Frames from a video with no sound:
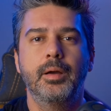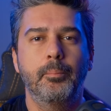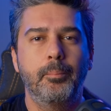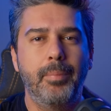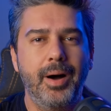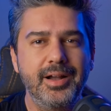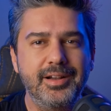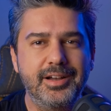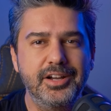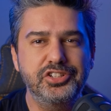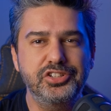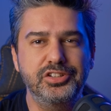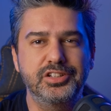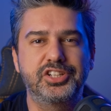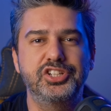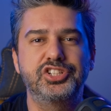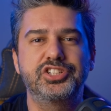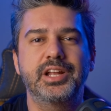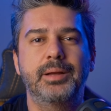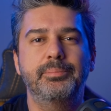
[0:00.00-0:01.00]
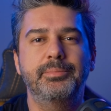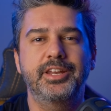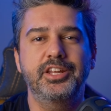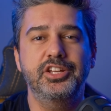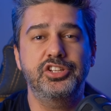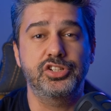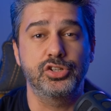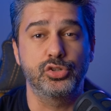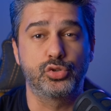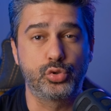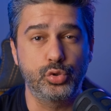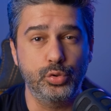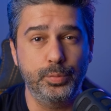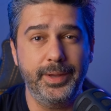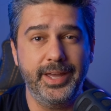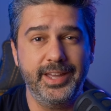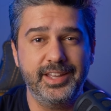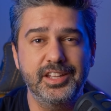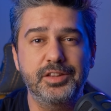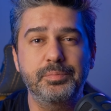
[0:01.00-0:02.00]
Bankacılık işlemleri için
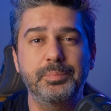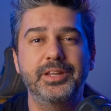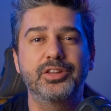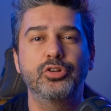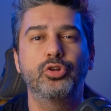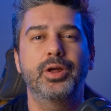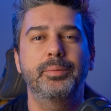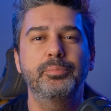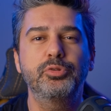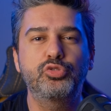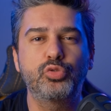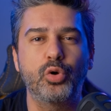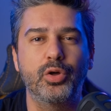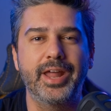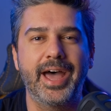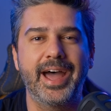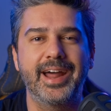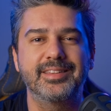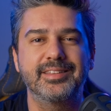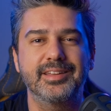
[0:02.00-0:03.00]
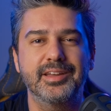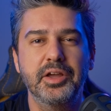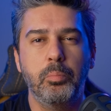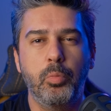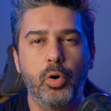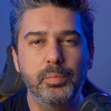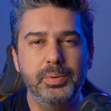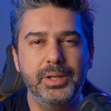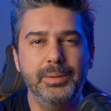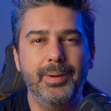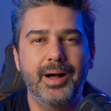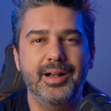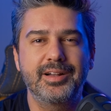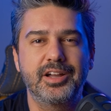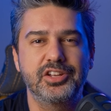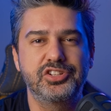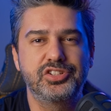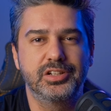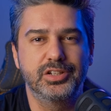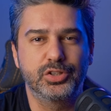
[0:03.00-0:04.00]
şubeye gitme dönemi sona erdi. Mobil
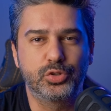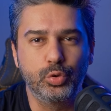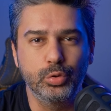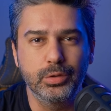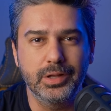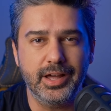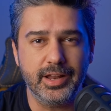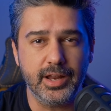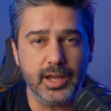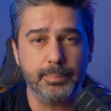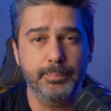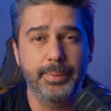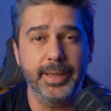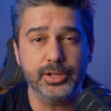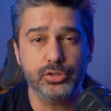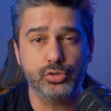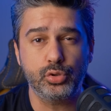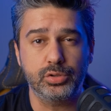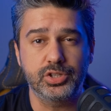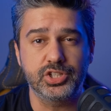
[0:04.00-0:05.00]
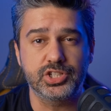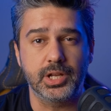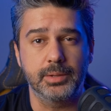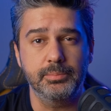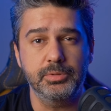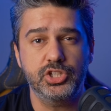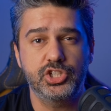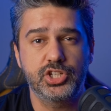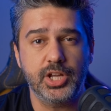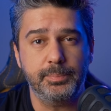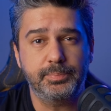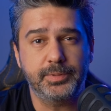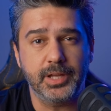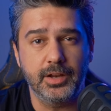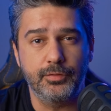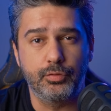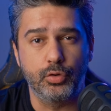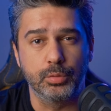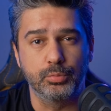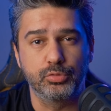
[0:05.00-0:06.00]
bankacılığı kullanarak pek çok işlemi cep
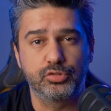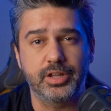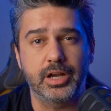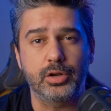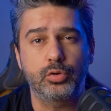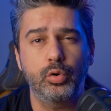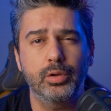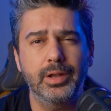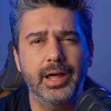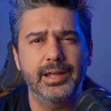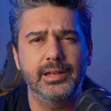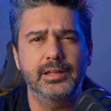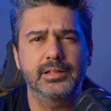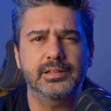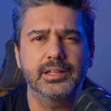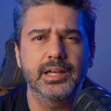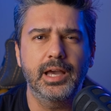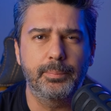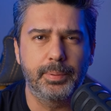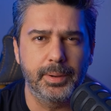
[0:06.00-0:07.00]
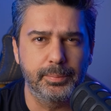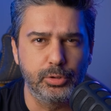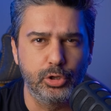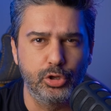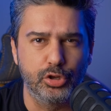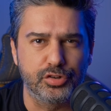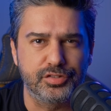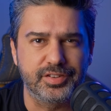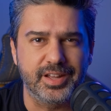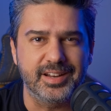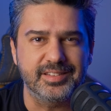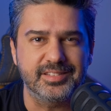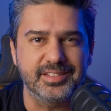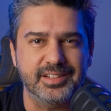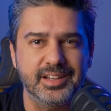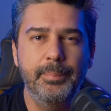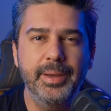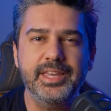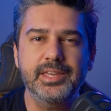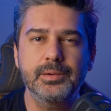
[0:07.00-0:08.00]
telefonumuzdan kolaylıkla yapabiliyoruz
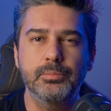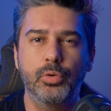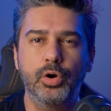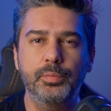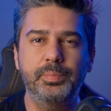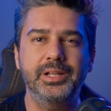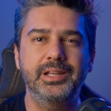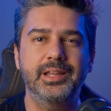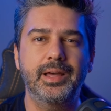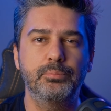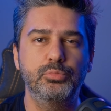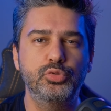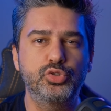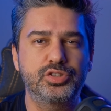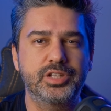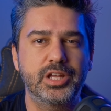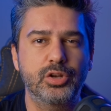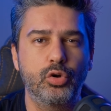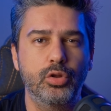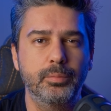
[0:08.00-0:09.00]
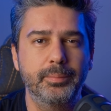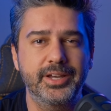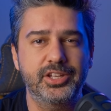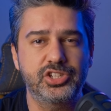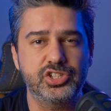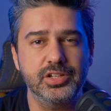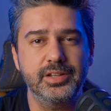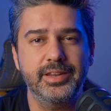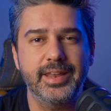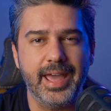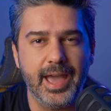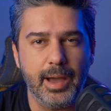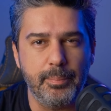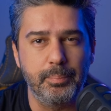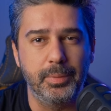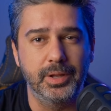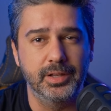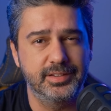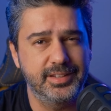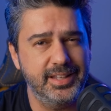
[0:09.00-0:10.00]
artık. Peki mobilden müşteri olmak için ne
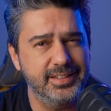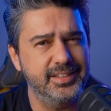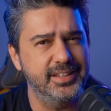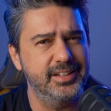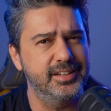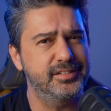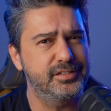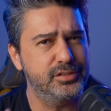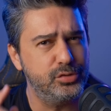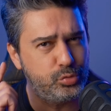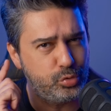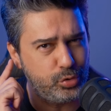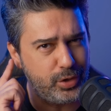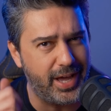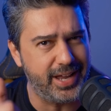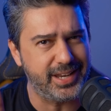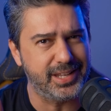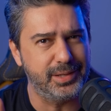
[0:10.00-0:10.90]
yapmalı dediğinizi duyar